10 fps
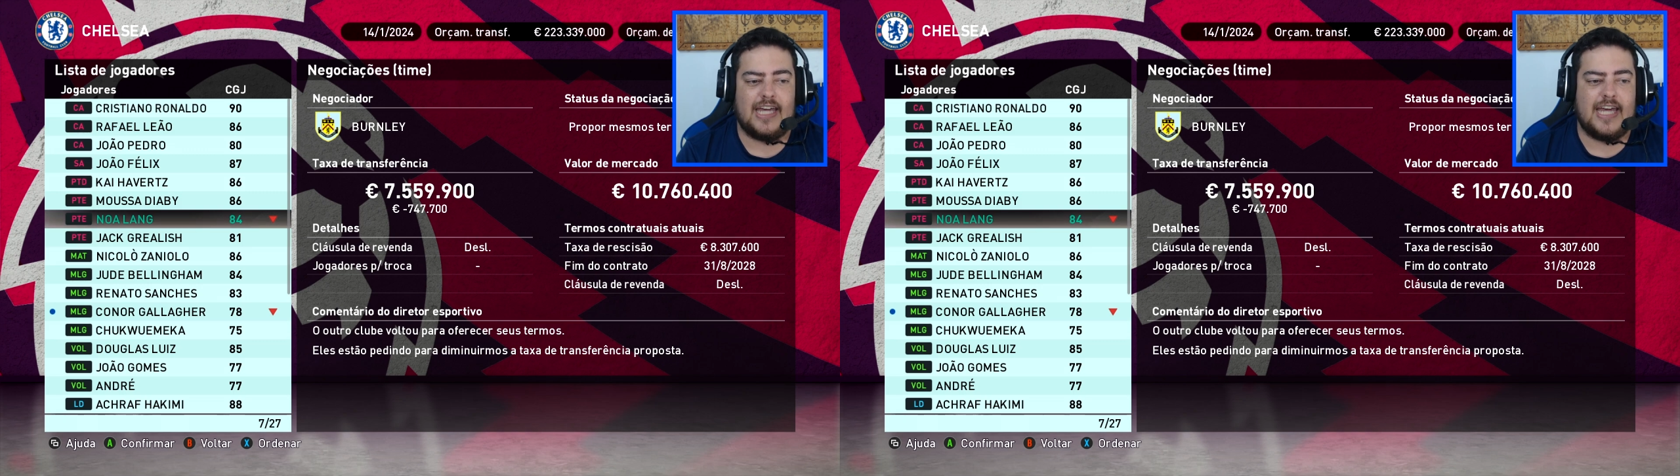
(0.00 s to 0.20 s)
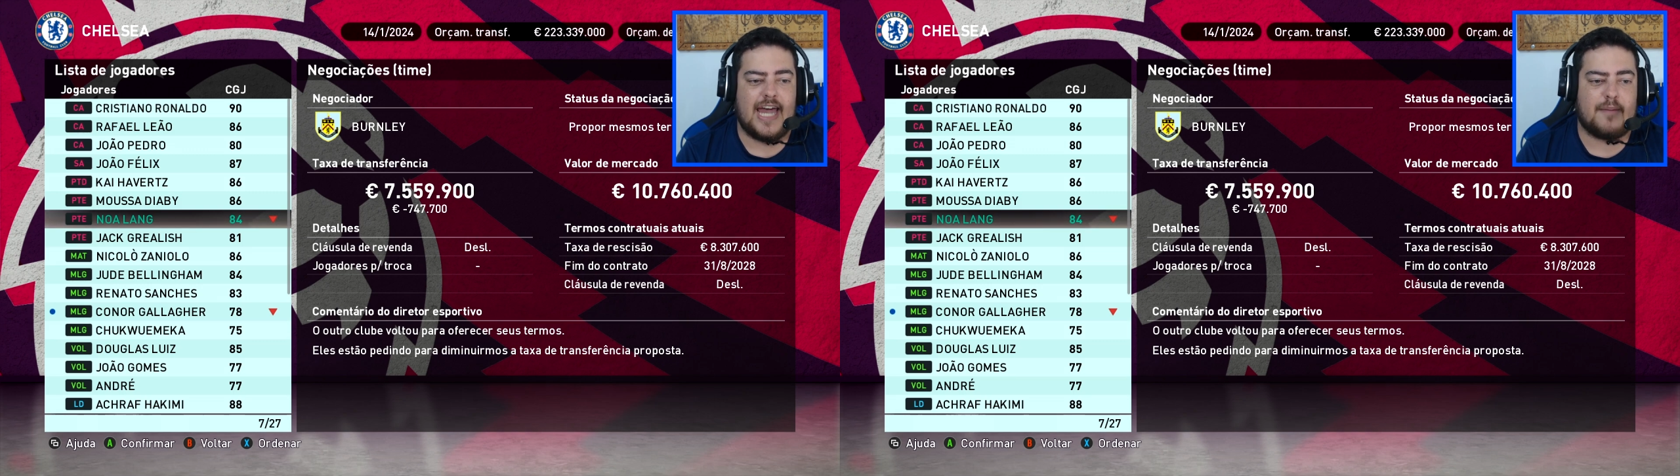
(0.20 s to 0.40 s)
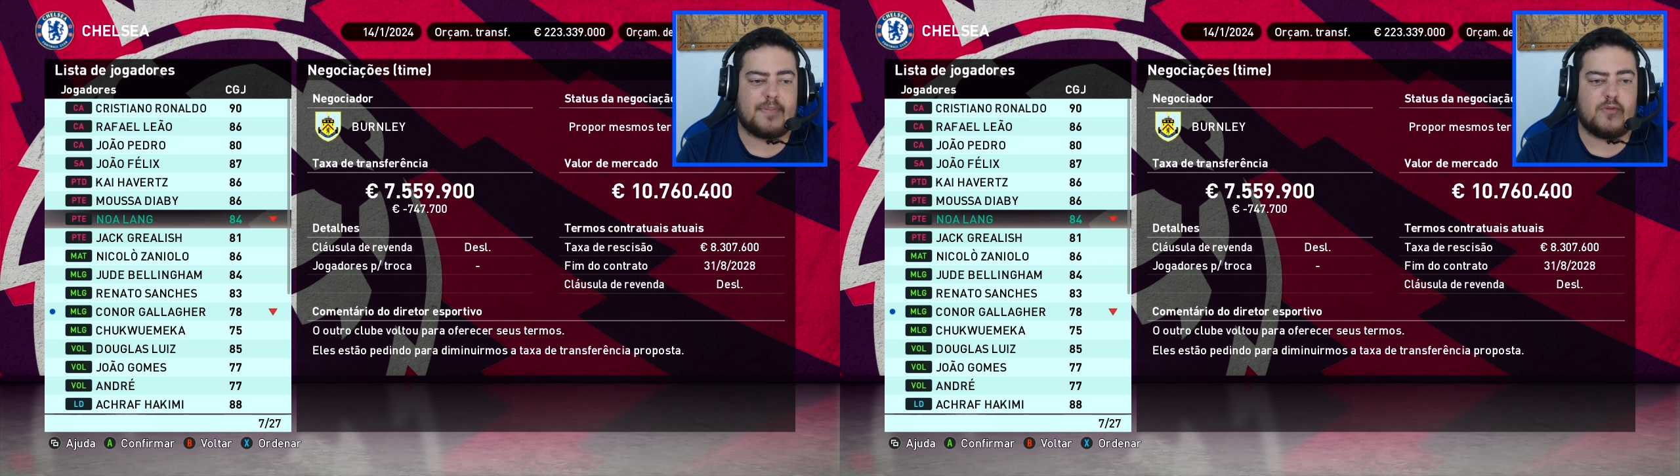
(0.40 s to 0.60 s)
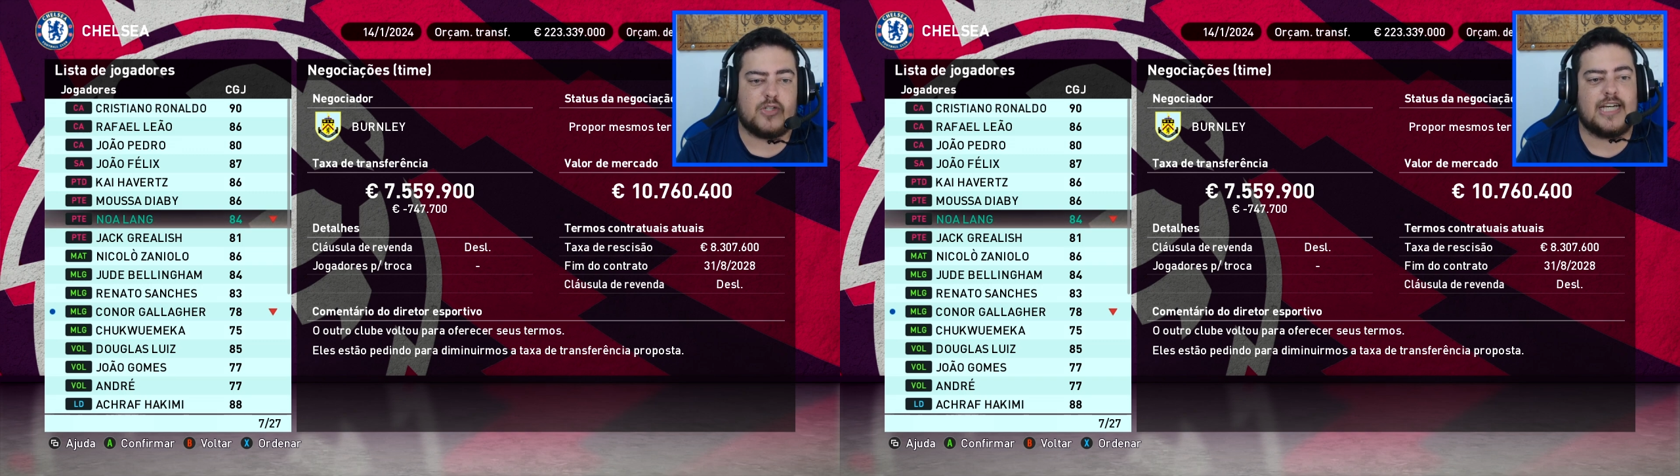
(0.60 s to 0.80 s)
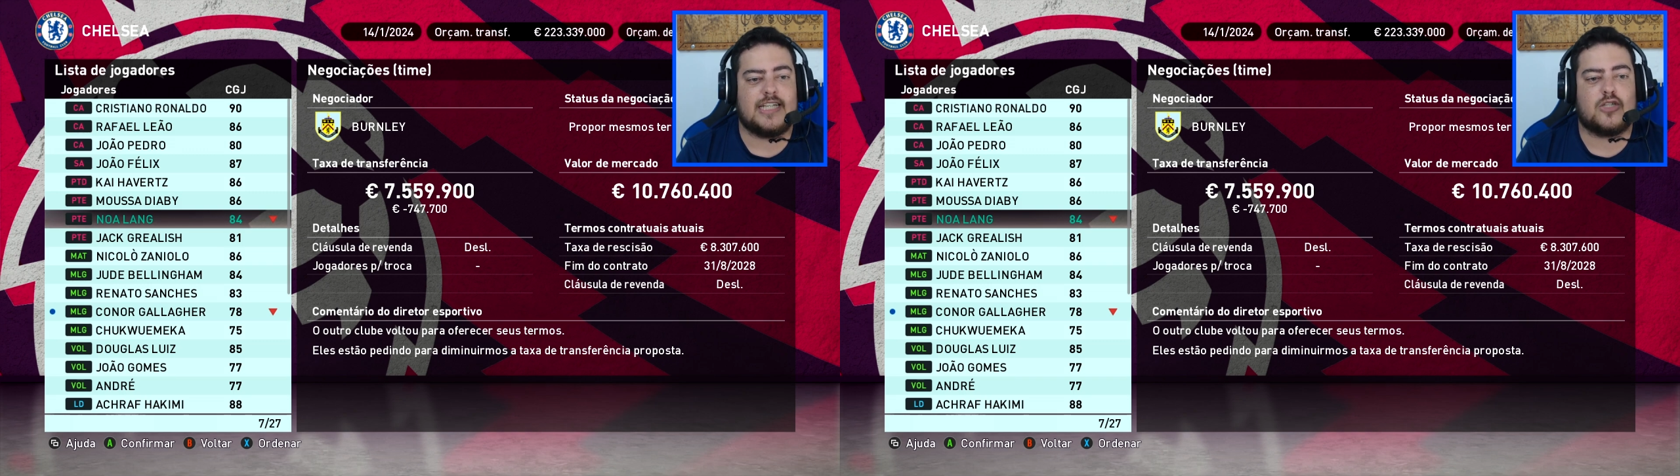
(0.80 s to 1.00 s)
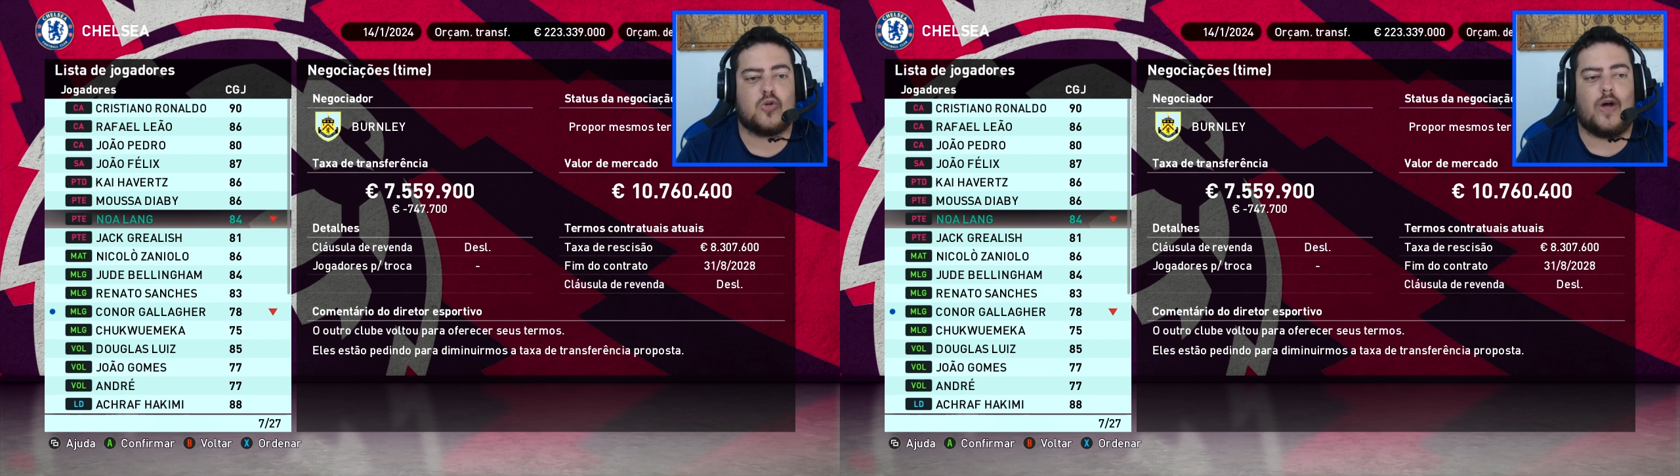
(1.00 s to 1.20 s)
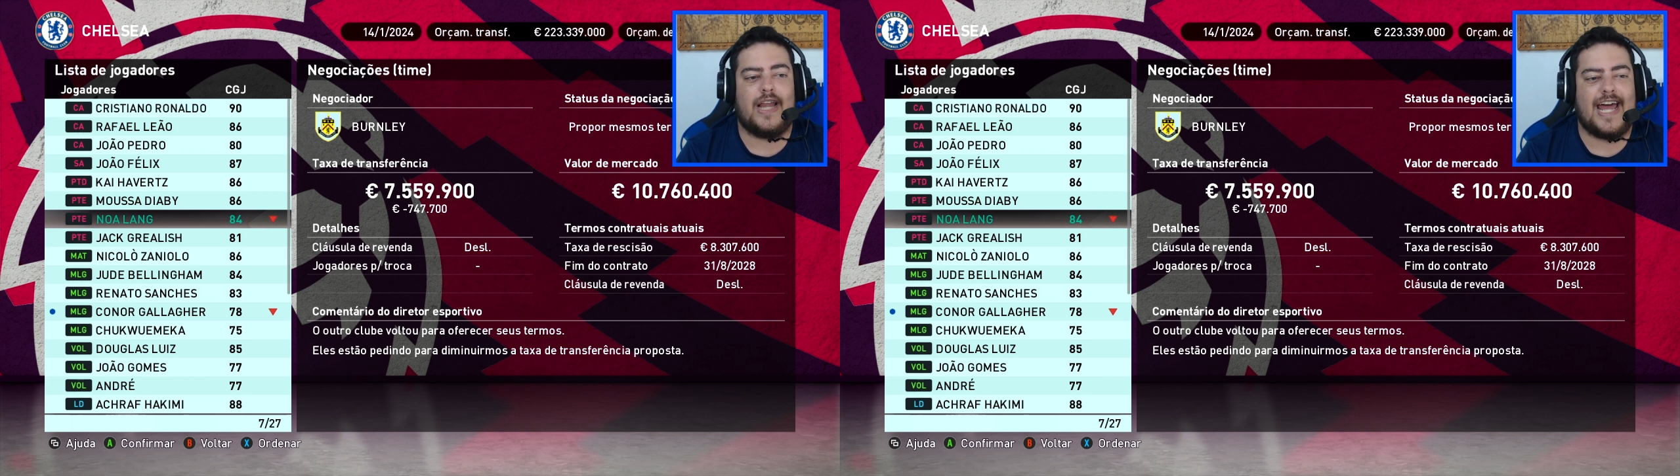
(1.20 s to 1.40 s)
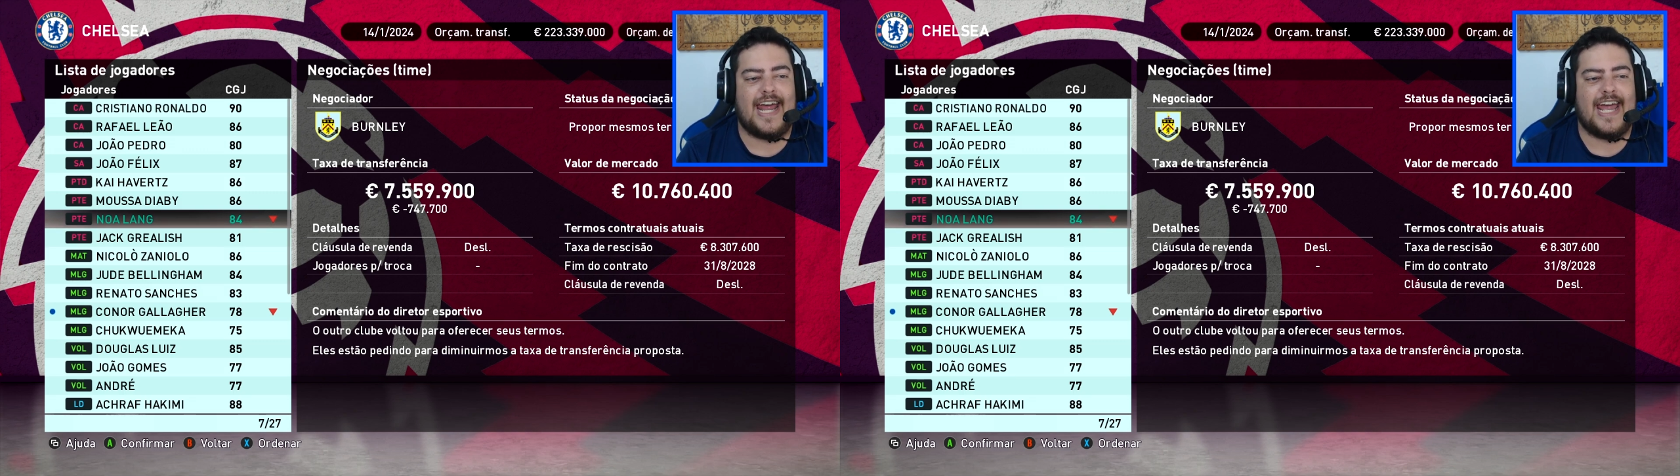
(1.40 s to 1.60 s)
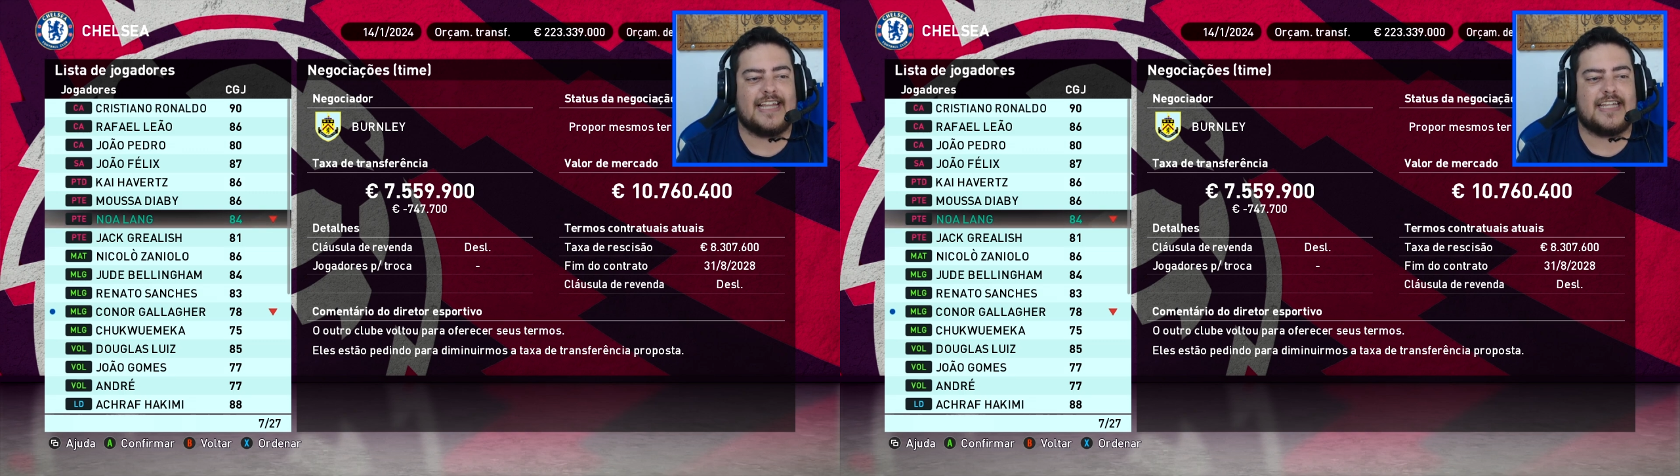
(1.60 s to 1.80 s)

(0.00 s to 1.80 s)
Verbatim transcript: e era para vocês escolherem